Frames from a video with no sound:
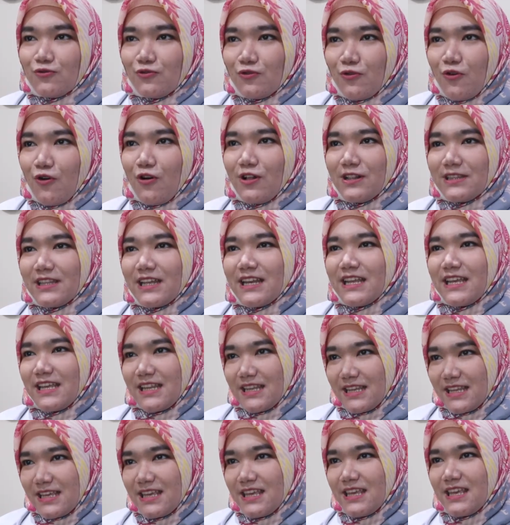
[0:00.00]
untuk holter
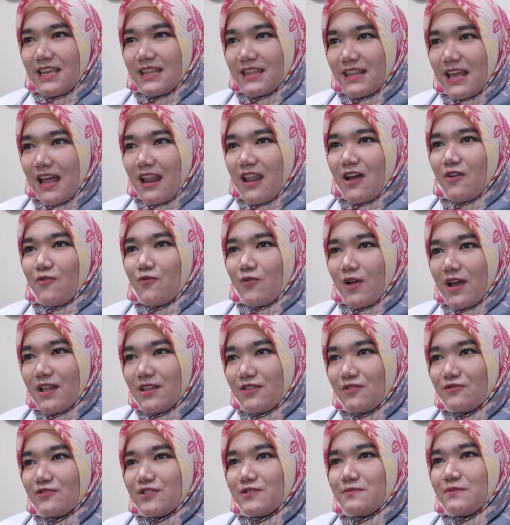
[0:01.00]
ini kita
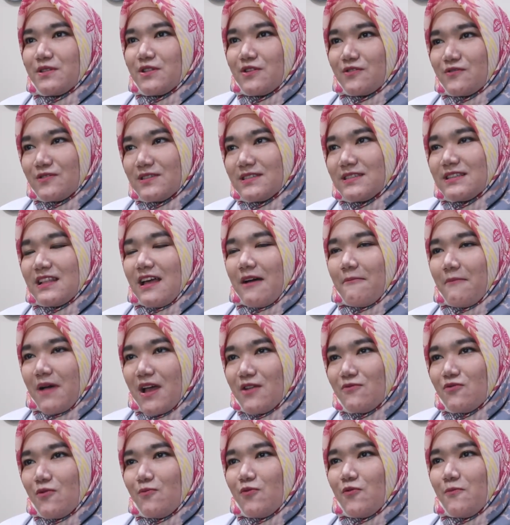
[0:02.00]
lakukan terus-menerus
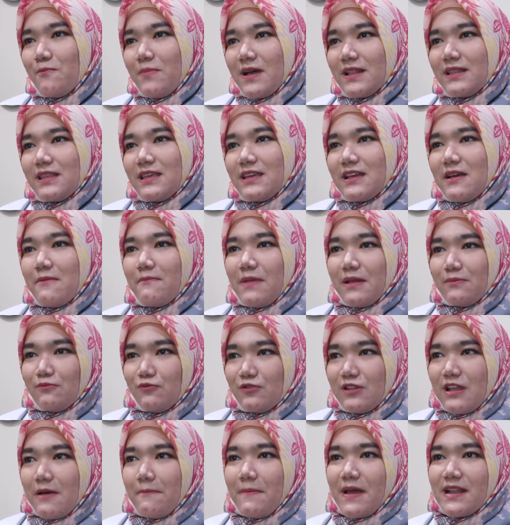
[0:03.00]
selama 24 hingga
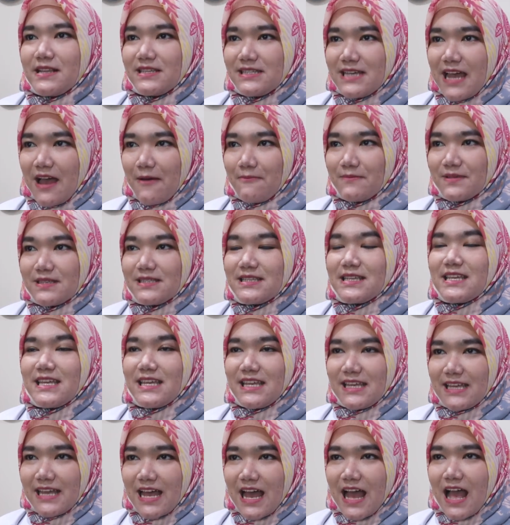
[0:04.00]
48 jam
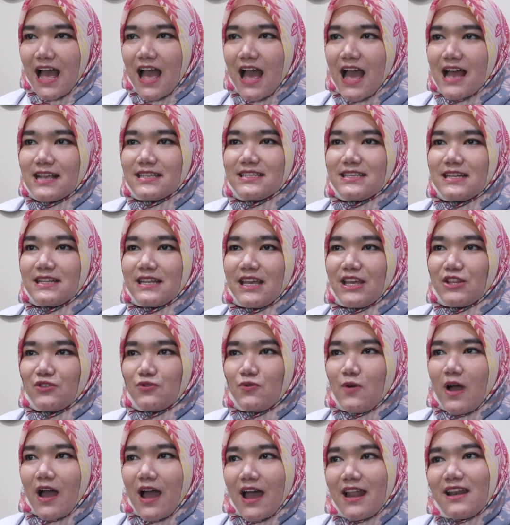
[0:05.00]
sehingga hasilnya
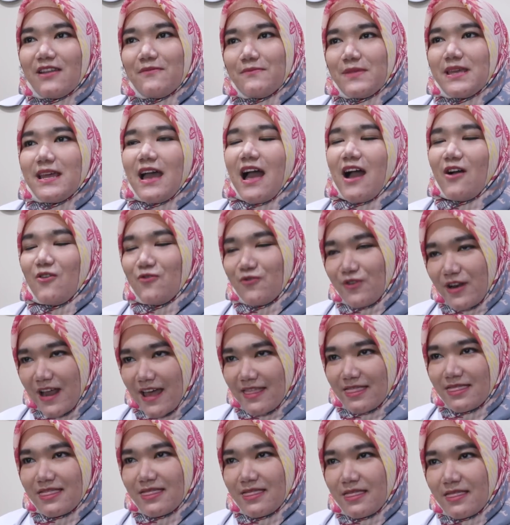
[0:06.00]
itu akan lebih
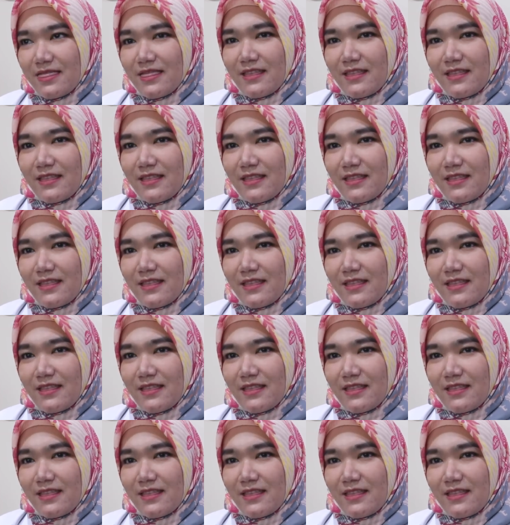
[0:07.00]
akurat.